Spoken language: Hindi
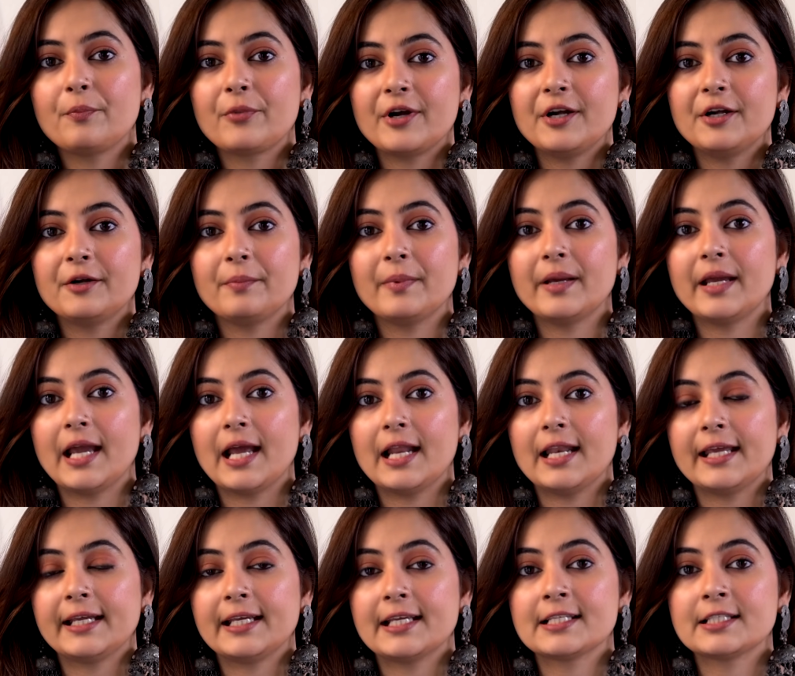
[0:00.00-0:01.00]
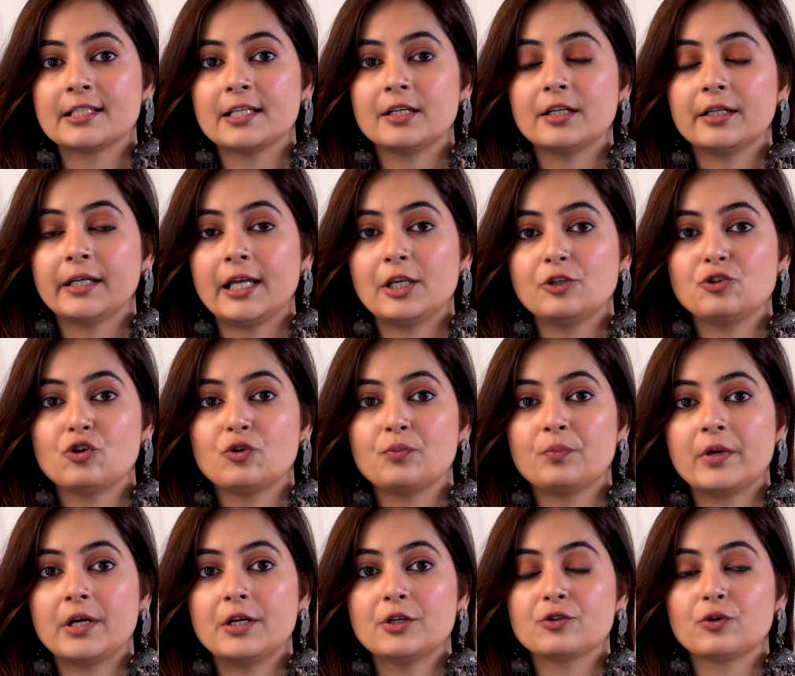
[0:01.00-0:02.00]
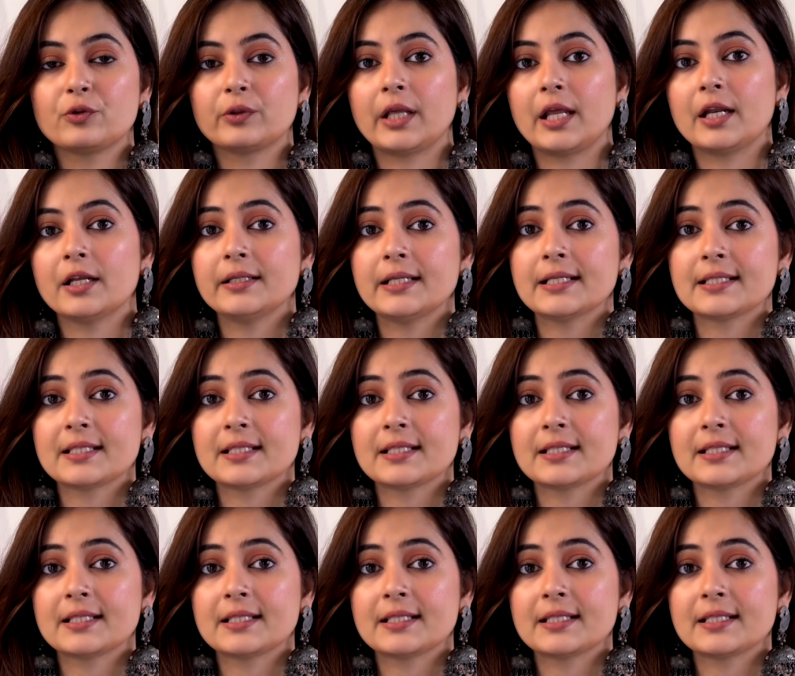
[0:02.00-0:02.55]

प्रिंट में है लाइक like, इस तरह के जो प्रिंट्स होते हैं ना ये